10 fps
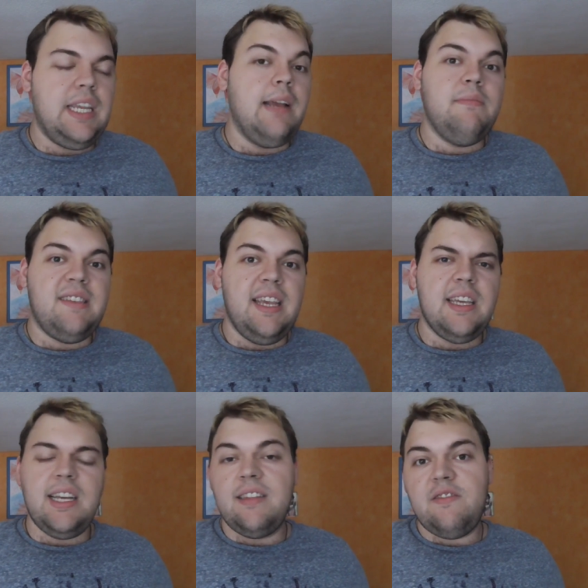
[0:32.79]

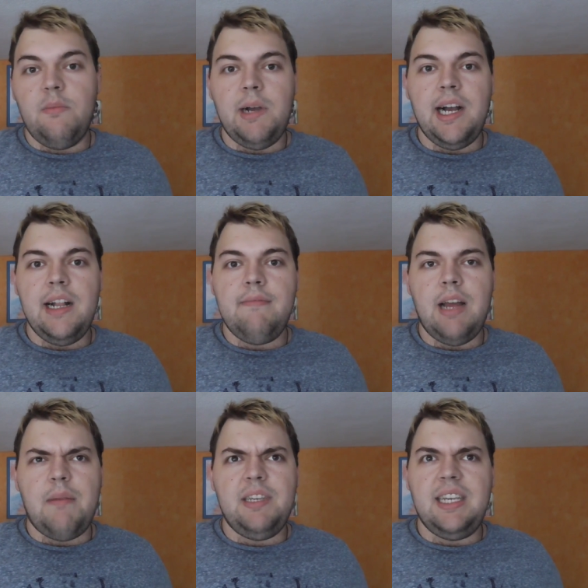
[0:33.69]
DMC ganz normal
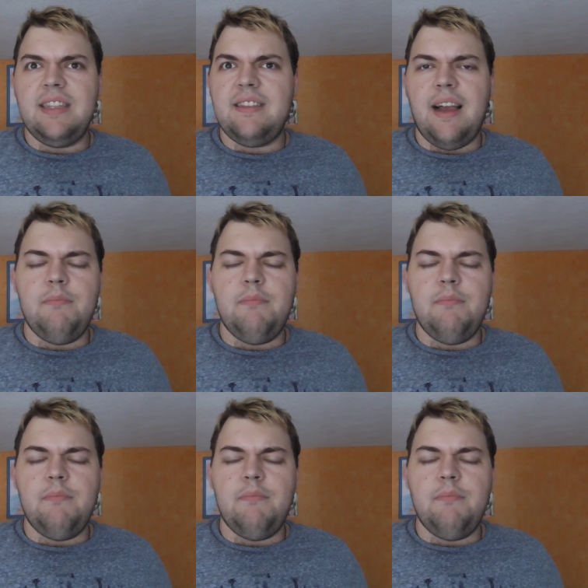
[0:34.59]
habe ich jetzt